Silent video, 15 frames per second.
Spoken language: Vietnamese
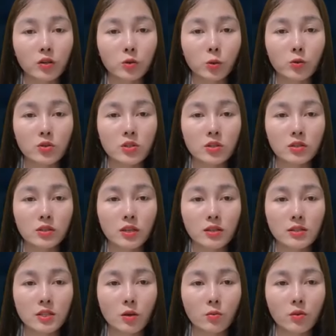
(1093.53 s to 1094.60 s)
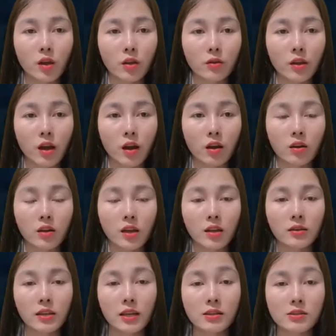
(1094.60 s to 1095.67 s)
Tôi nhìn thái độ của ông là tôi biết.
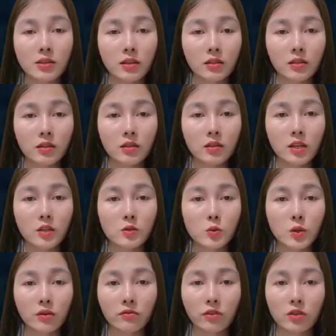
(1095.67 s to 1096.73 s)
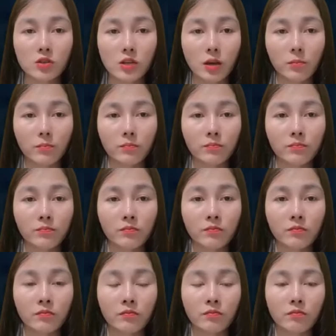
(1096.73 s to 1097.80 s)
Sao? Người yêu hay
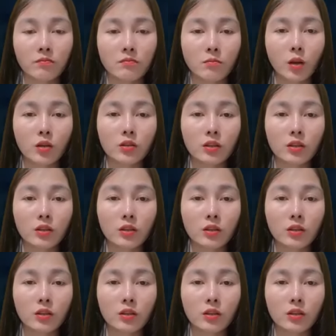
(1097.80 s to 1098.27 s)
vợ cũ à?